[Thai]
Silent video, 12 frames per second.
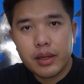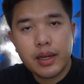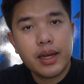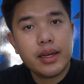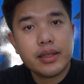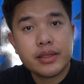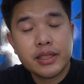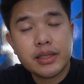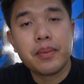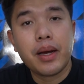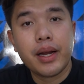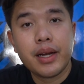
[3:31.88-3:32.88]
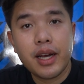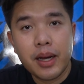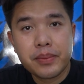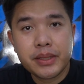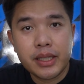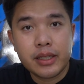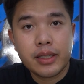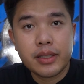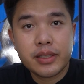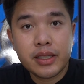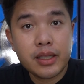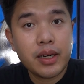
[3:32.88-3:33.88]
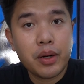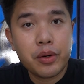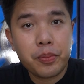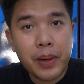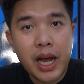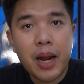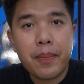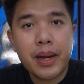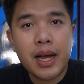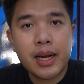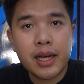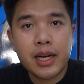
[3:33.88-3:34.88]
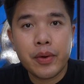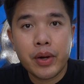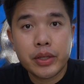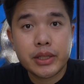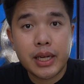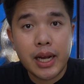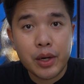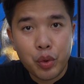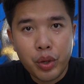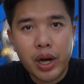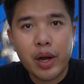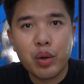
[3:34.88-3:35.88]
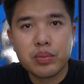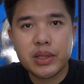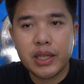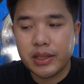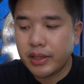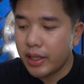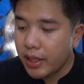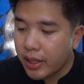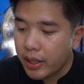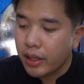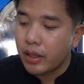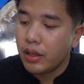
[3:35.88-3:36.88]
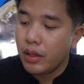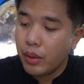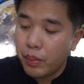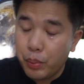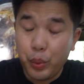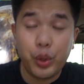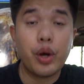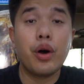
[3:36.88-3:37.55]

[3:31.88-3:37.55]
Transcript: และที่สำคัญนะครับสิ่งงที่เราพลาดไม่ได้ถ้าเกิดว่าเราจะทานคู่กับขนมจีนซึ่งก็คือหมูท